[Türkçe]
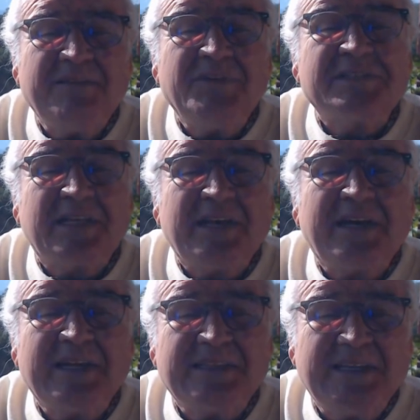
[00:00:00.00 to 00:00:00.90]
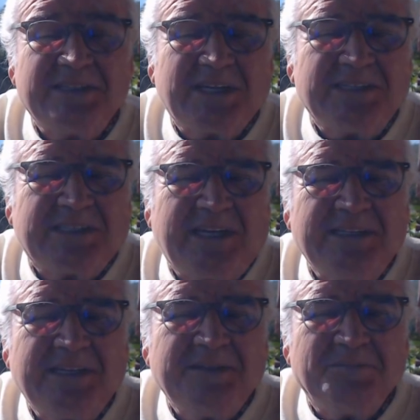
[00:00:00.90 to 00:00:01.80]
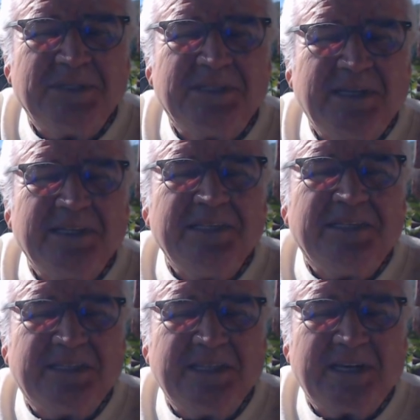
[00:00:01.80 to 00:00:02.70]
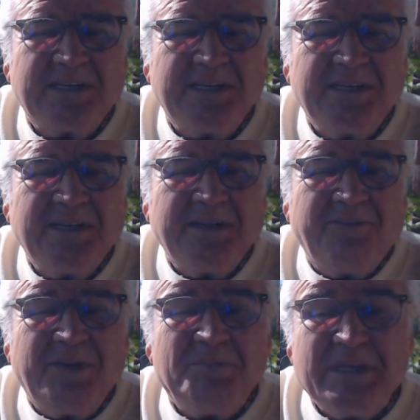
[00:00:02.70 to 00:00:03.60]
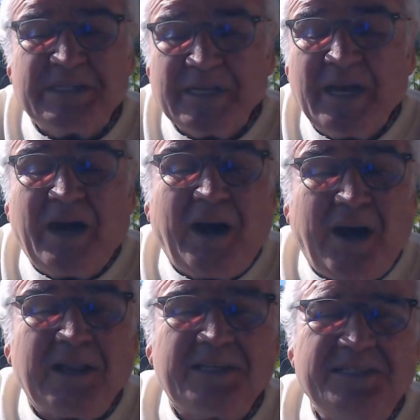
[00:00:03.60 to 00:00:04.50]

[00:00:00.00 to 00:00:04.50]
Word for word: ve sadakatle çalışan bir iktidar ve bir halk